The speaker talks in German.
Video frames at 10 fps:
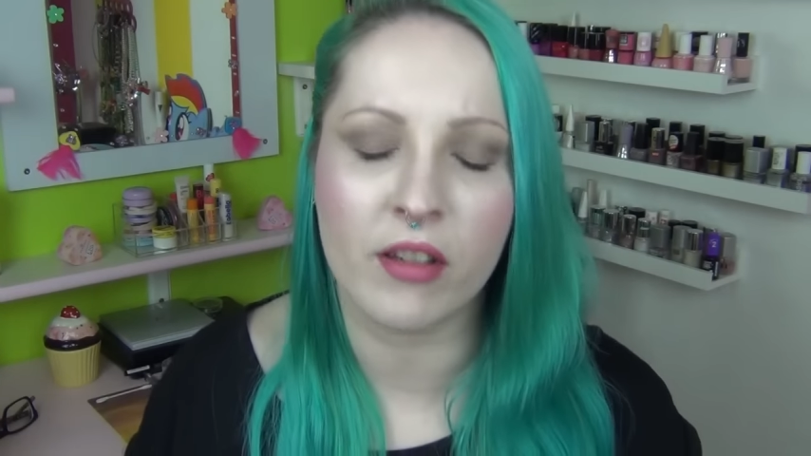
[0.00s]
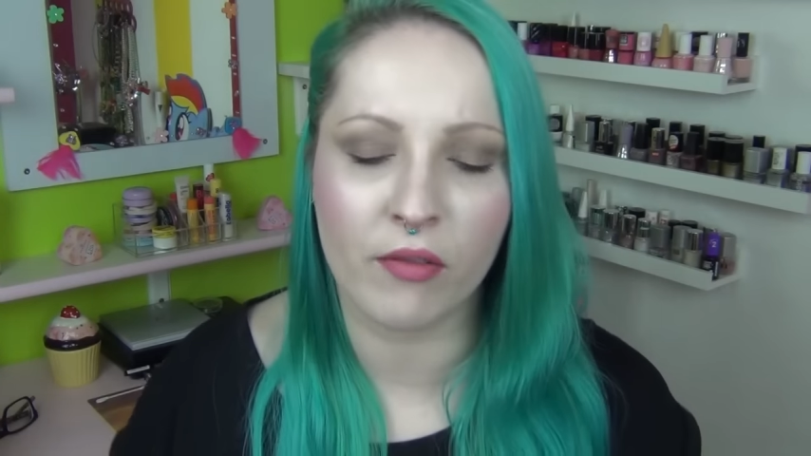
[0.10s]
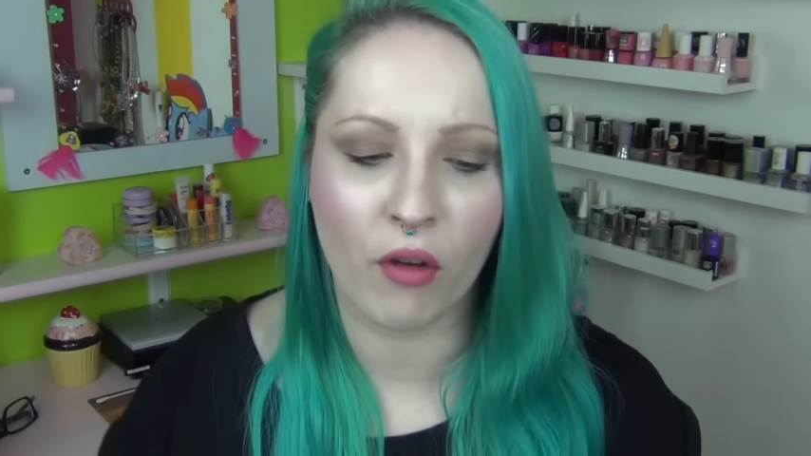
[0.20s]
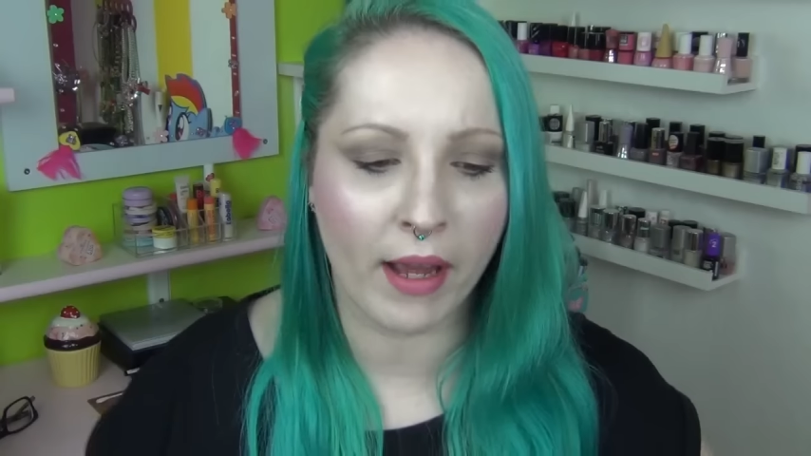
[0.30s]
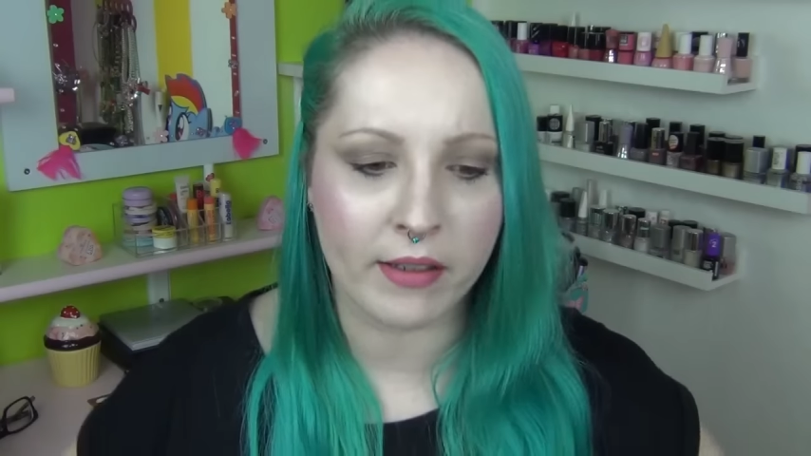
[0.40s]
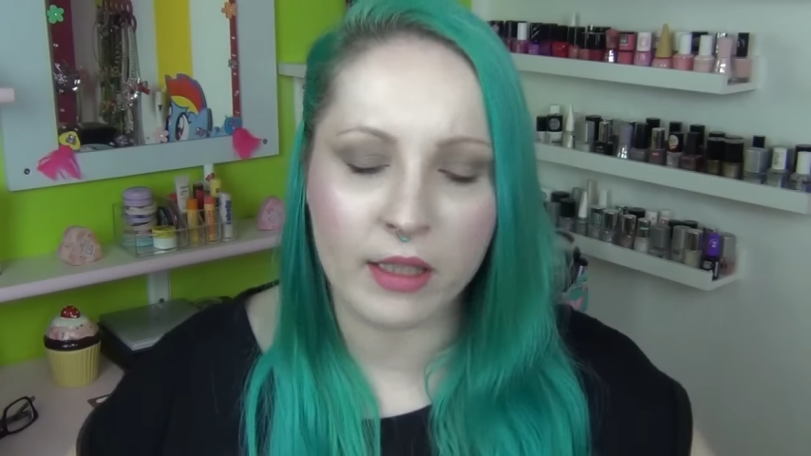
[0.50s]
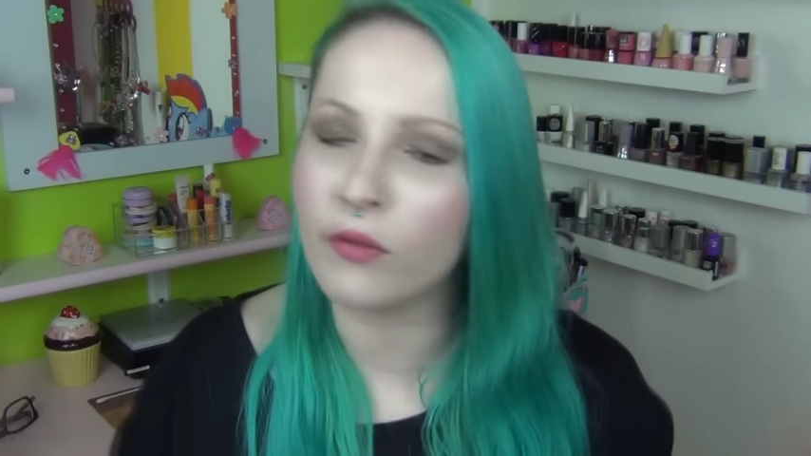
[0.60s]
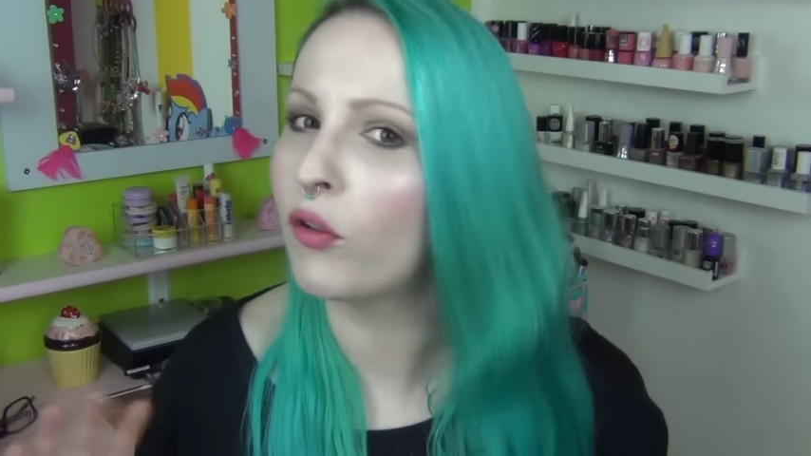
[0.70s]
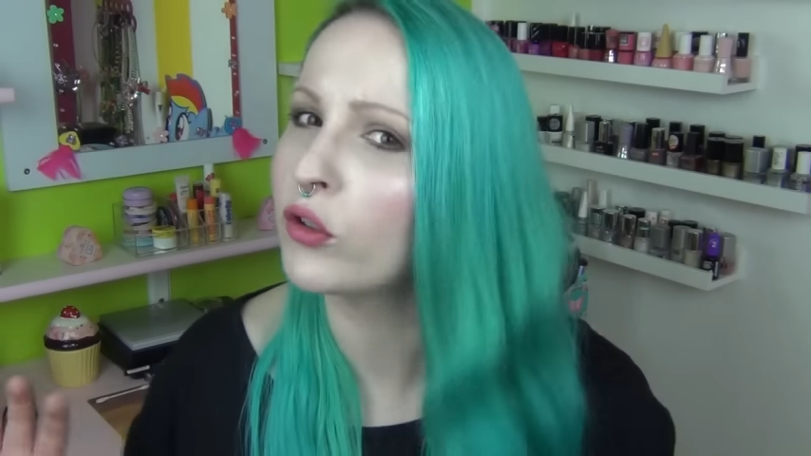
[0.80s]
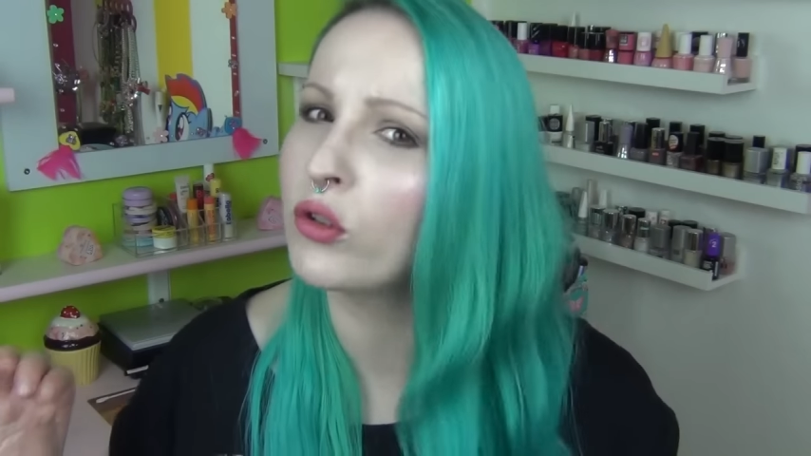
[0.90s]
die für einen nicht
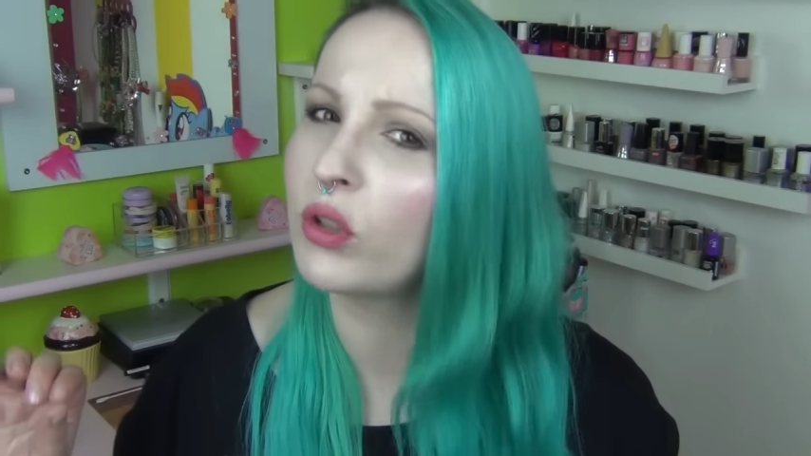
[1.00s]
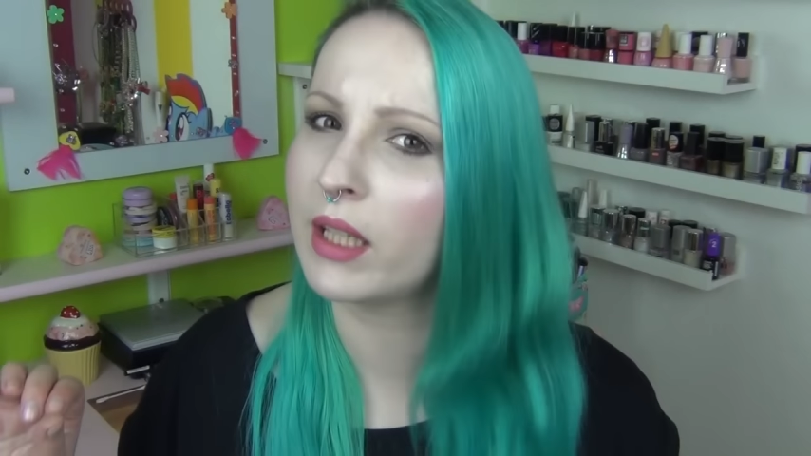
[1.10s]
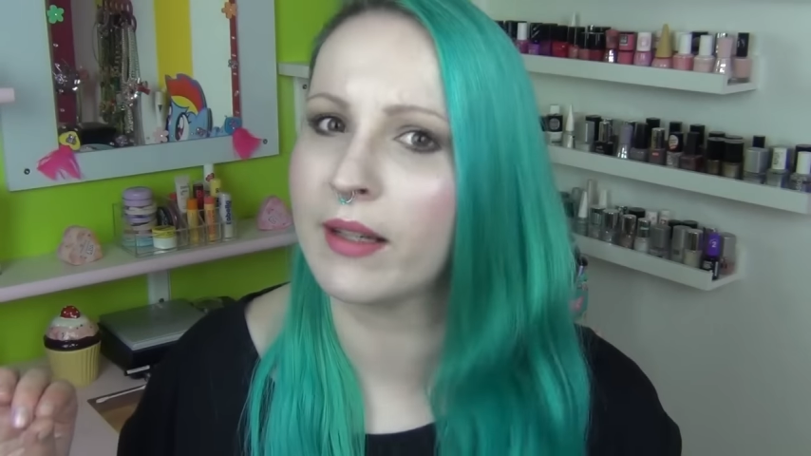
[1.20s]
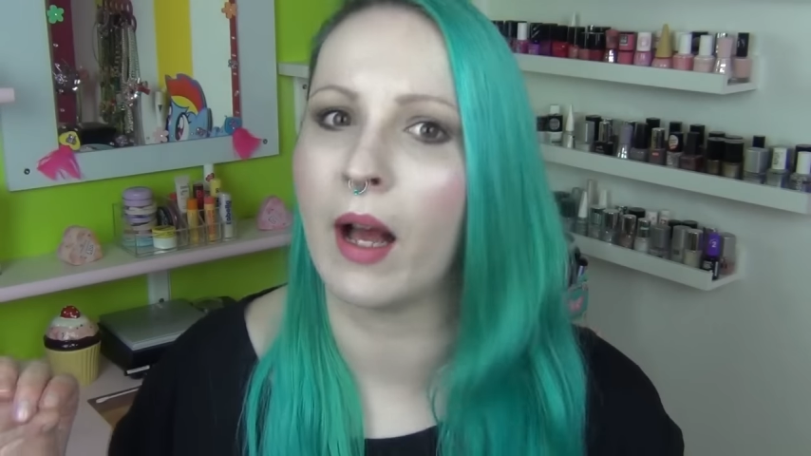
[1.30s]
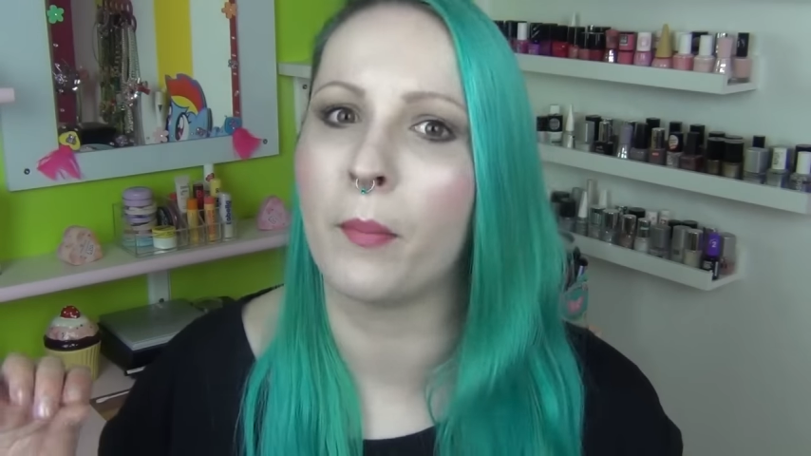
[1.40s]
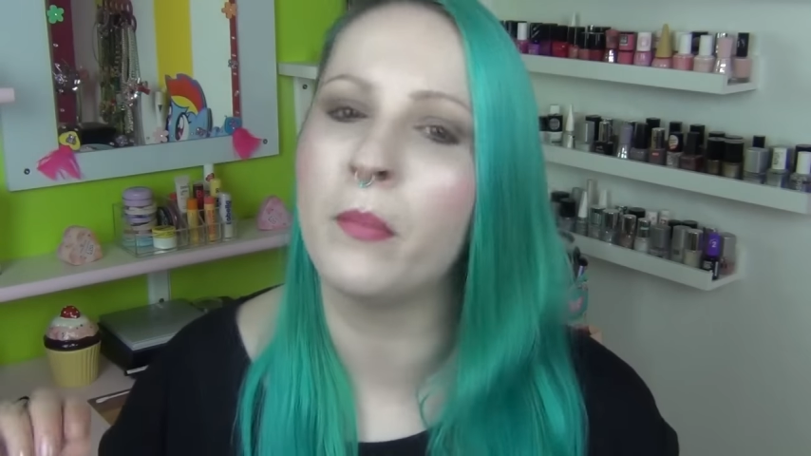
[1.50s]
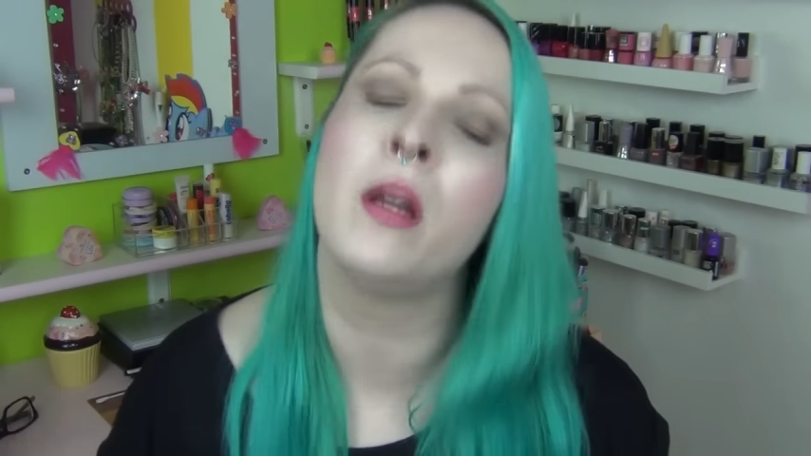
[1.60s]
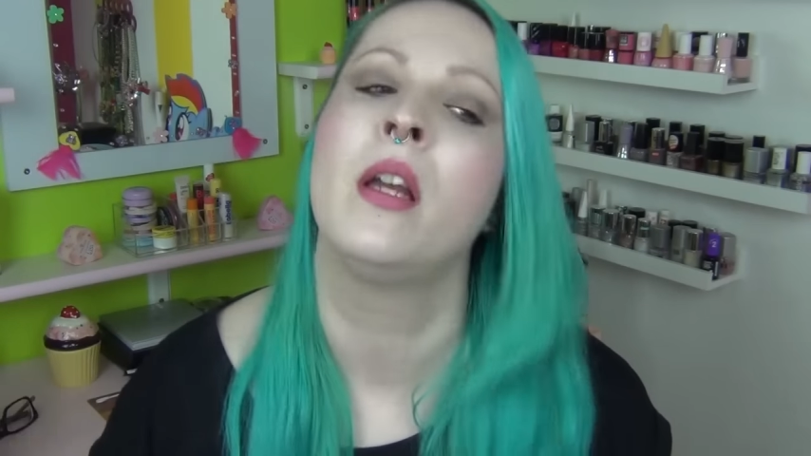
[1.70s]
funktioniert haben.